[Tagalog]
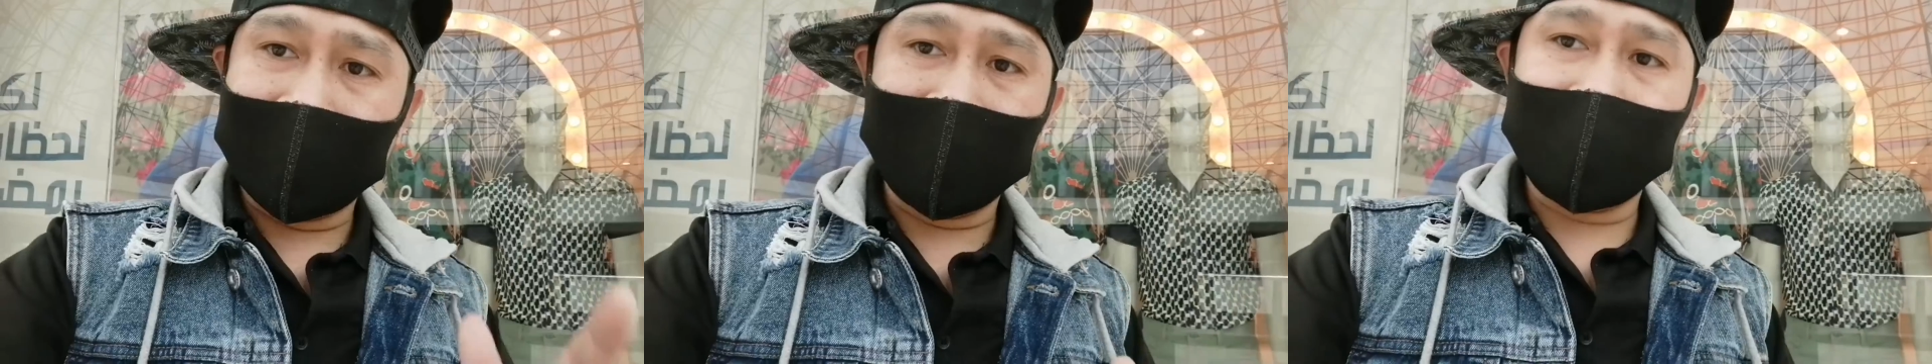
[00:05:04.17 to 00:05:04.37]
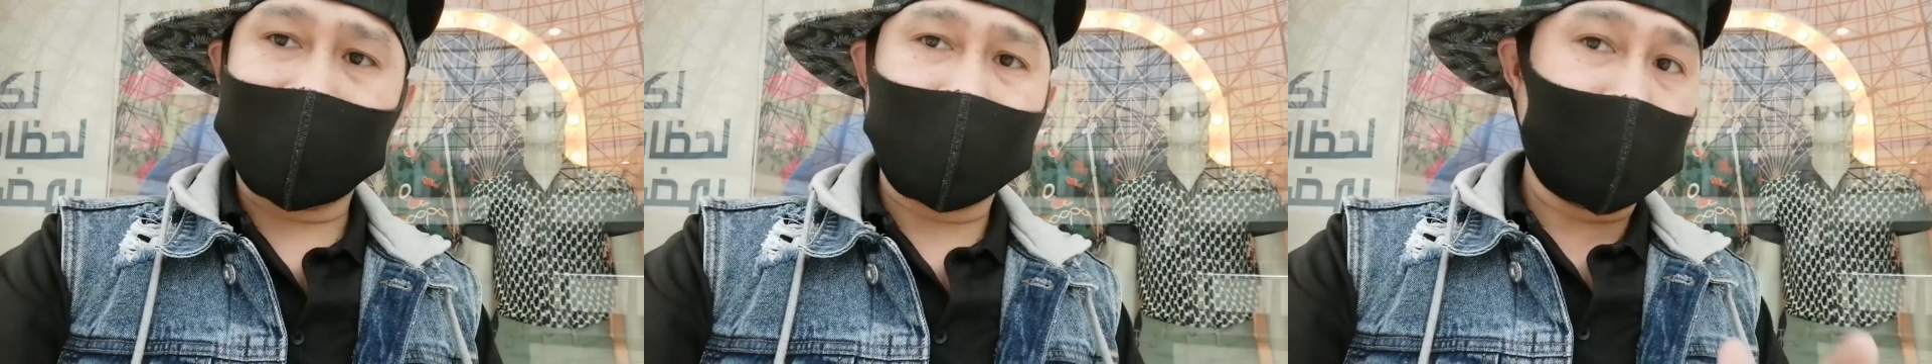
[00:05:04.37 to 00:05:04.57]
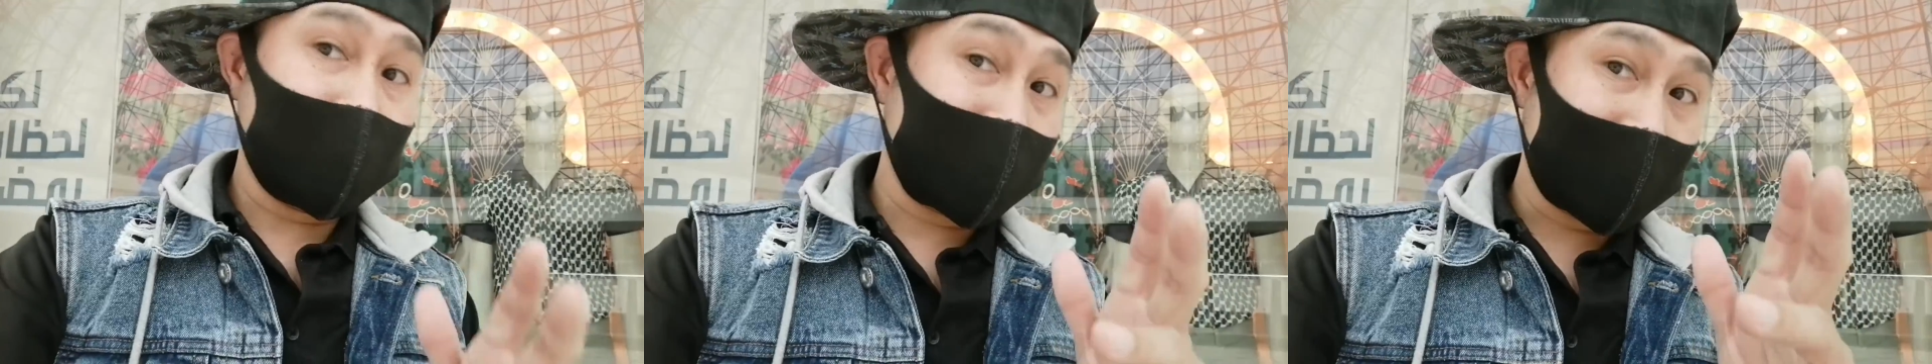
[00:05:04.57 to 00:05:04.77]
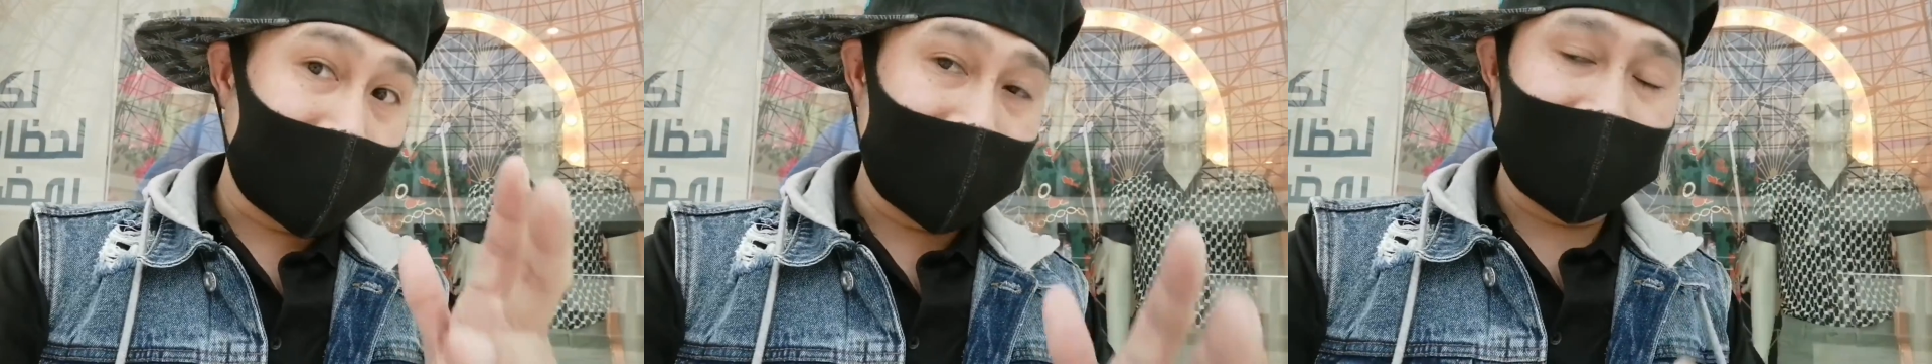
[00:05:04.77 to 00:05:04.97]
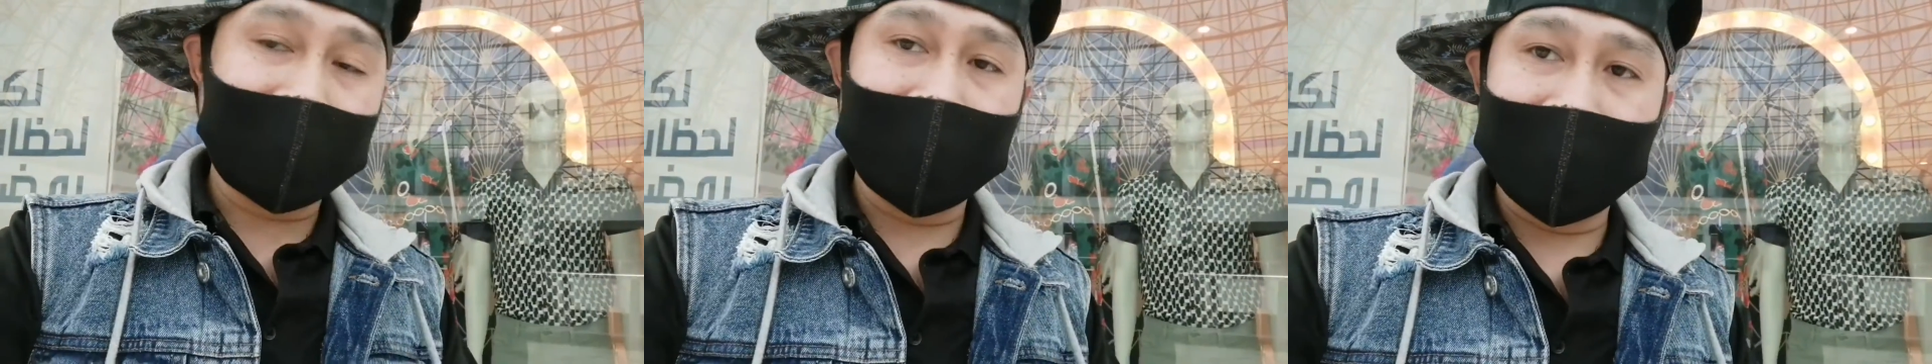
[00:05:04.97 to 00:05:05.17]
guys,
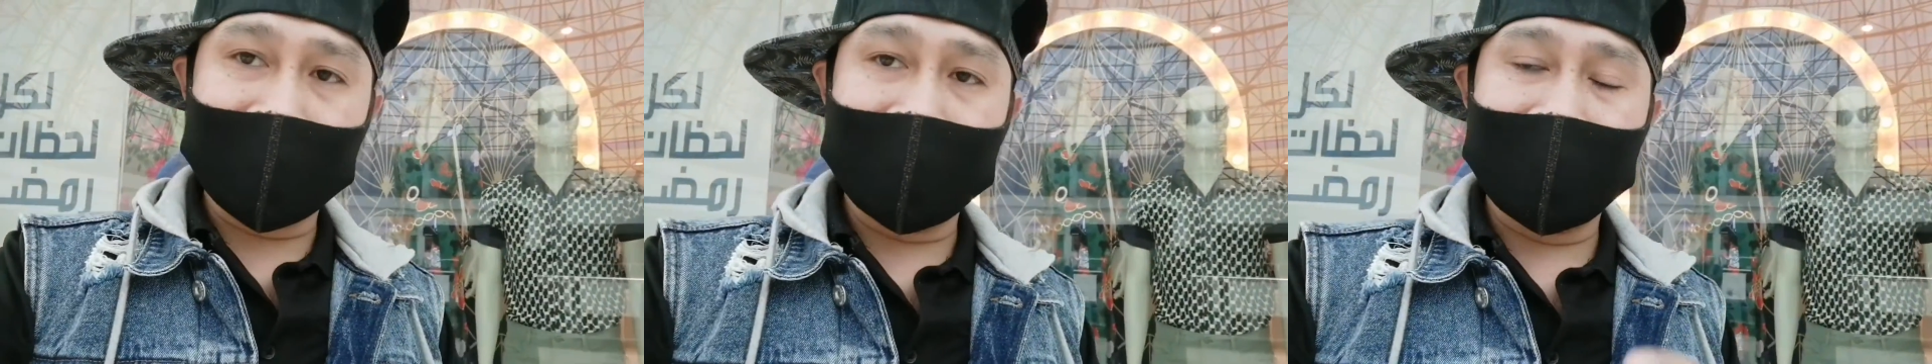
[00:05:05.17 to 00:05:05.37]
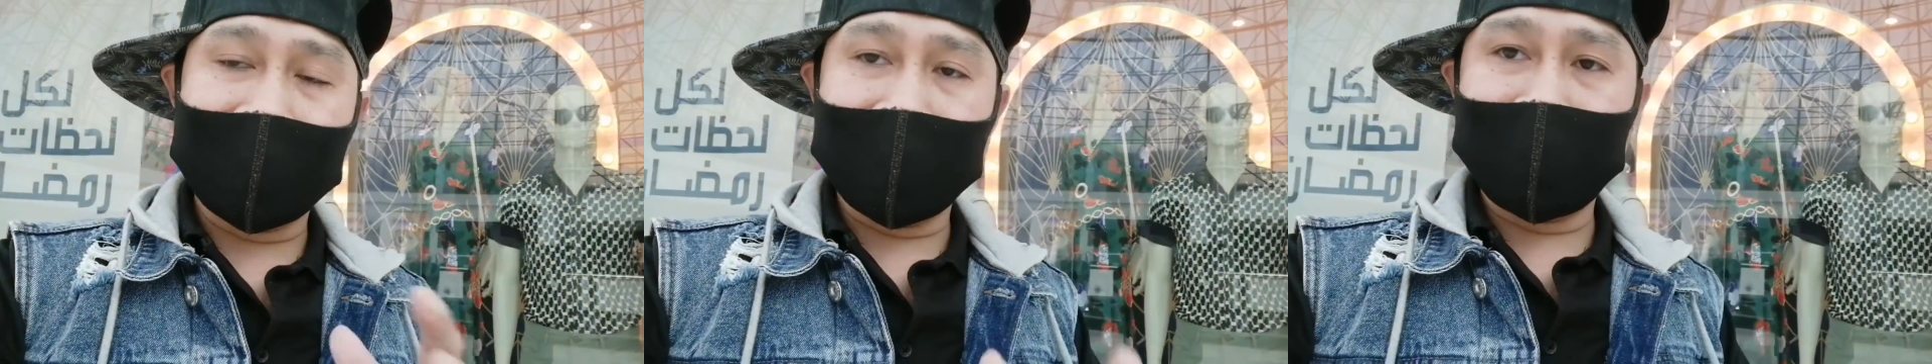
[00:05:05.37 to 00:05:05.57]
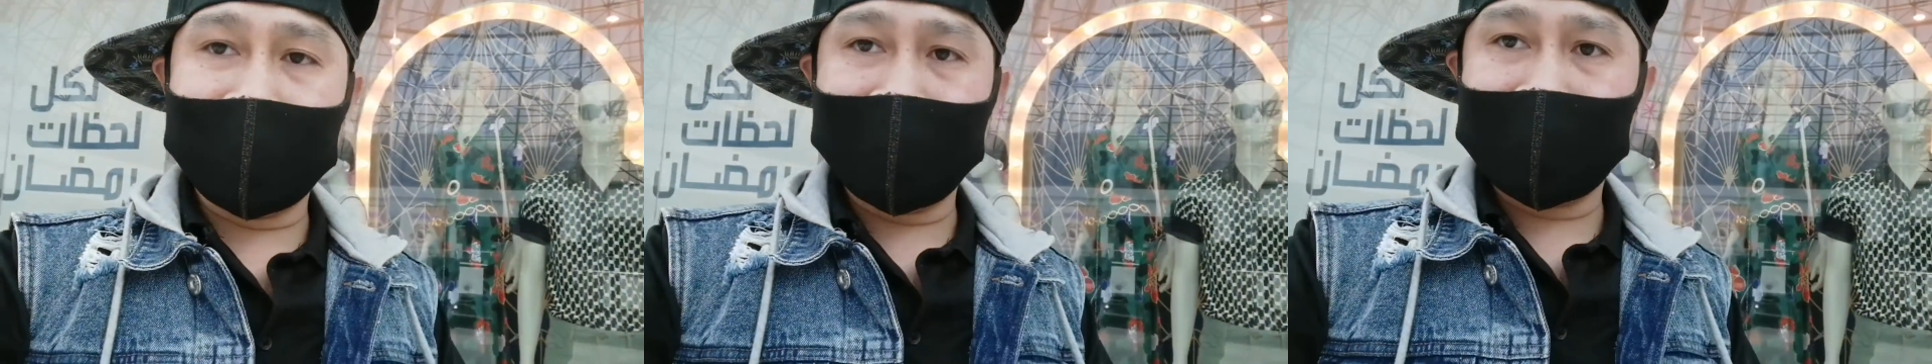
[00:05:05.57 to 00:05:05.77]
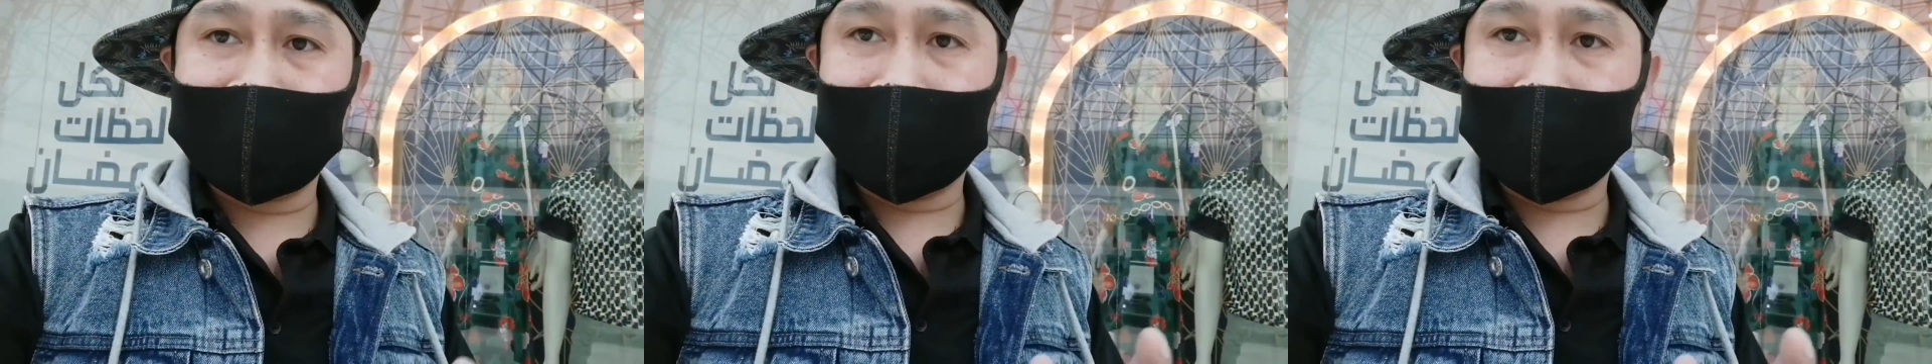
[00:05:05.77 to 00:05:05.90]
suportahan natin ang laban